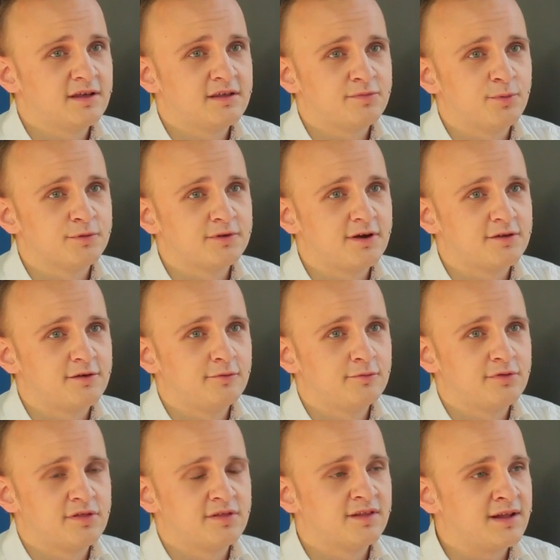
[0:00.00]
nie. Spotka się
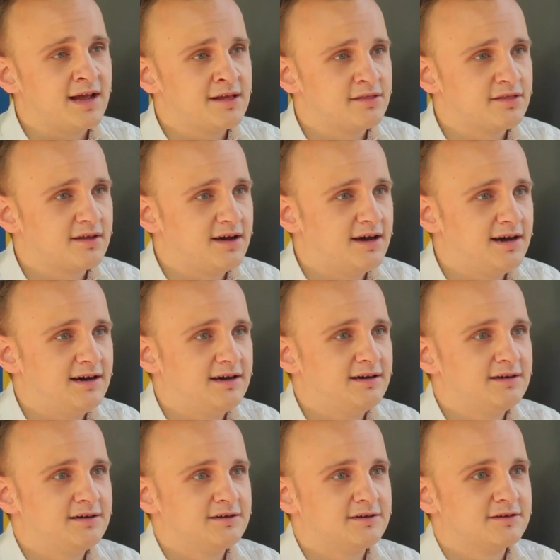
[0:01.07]
ludzi z
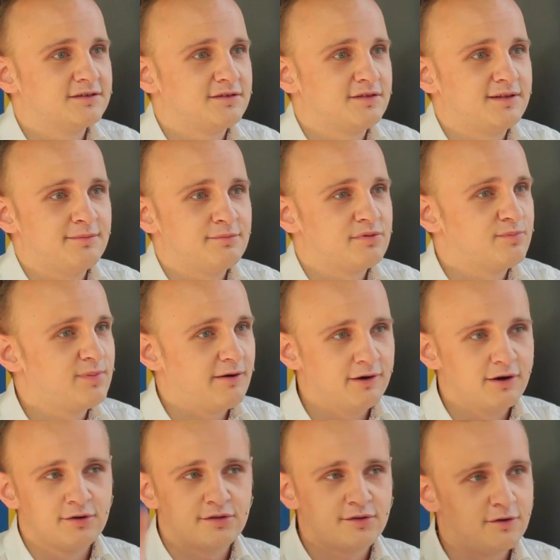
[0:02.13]
Gdańska, gdzieś tam z
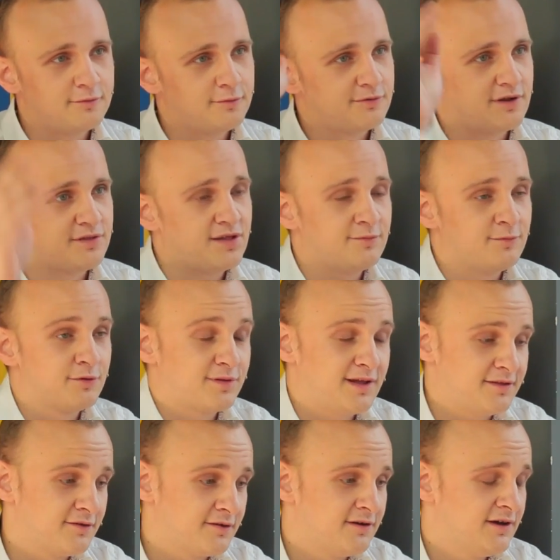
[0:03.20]
Białego Stoku czasami.
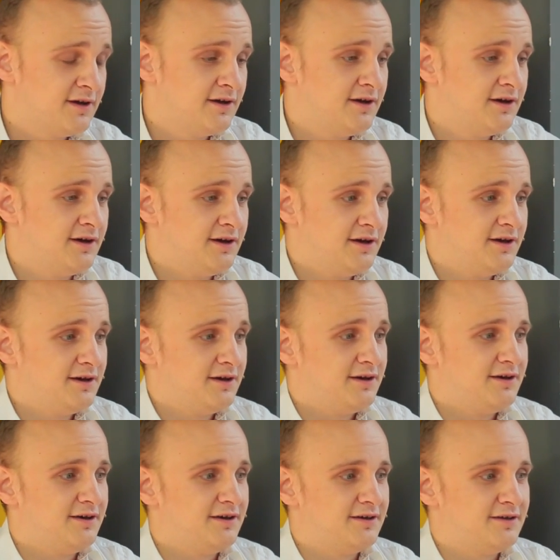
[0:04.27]
Ostatnio
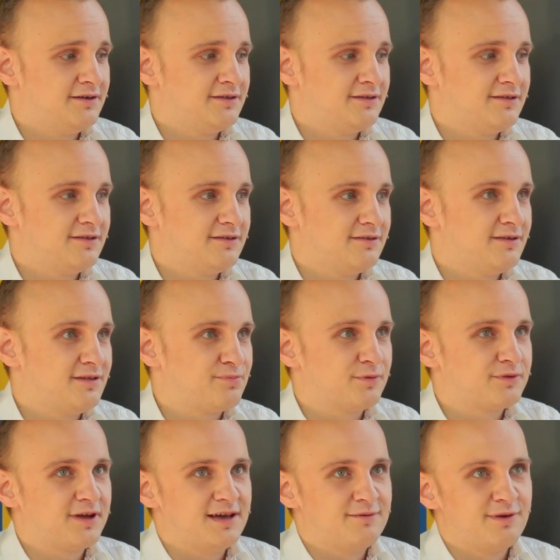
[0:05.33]
E, nie
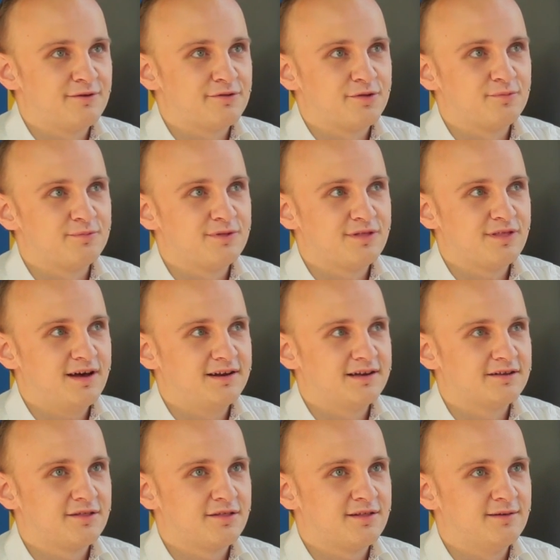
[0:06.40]
spotkałem jej osobiście,
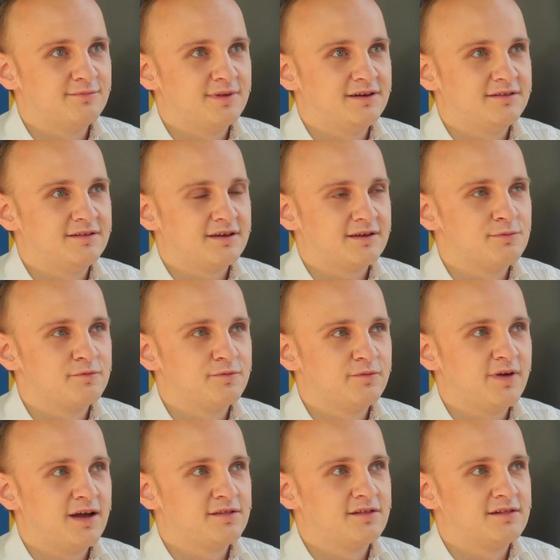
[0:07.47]
ale gdzieś tam na, na jakimś
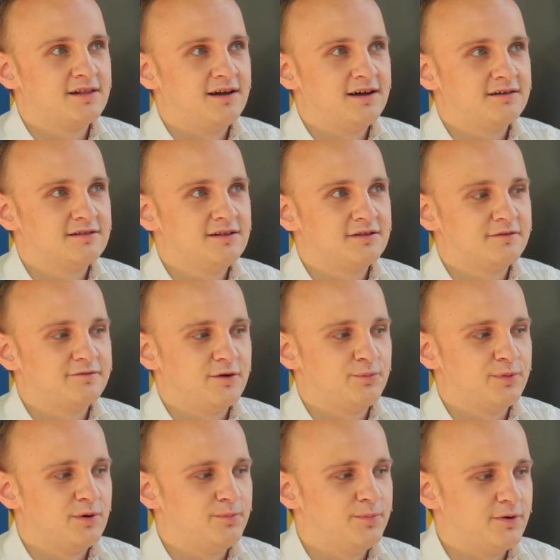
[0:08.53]
wywiadzie dla, dla
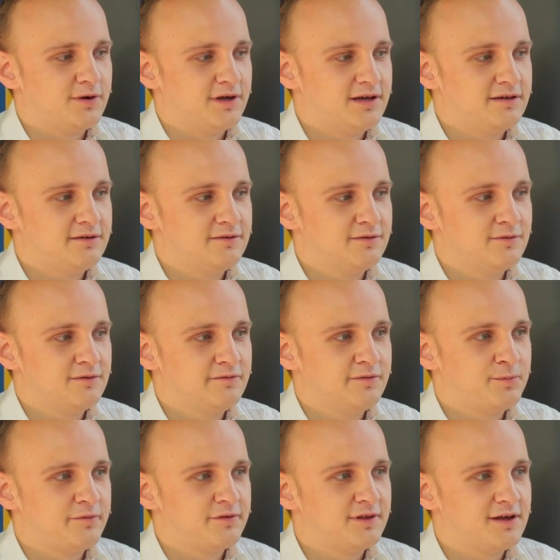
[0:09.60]
TVP Opole e,
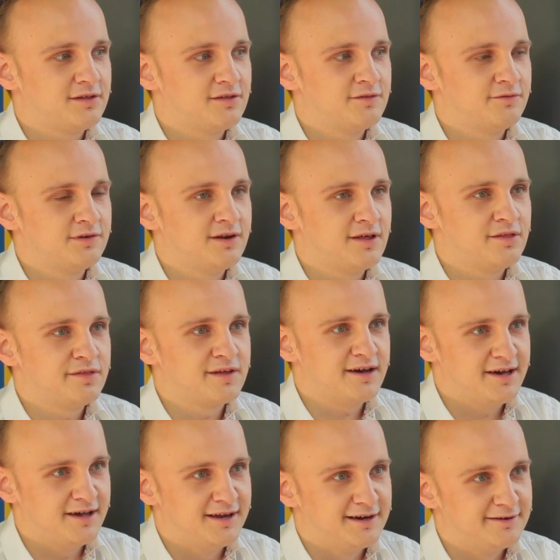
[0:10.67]
wypowiadała się dziewczyna z
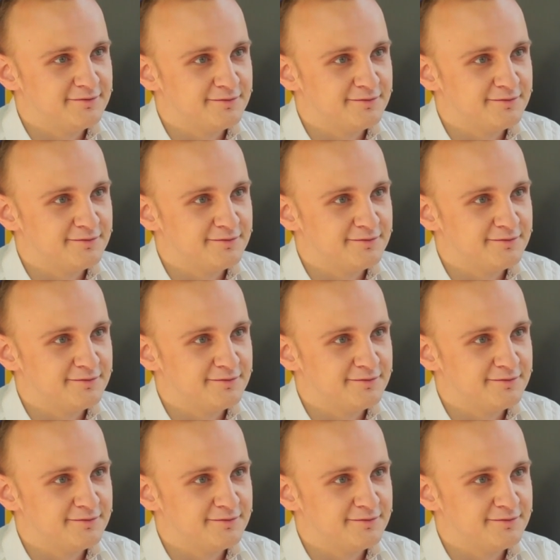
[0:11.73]
Izraela,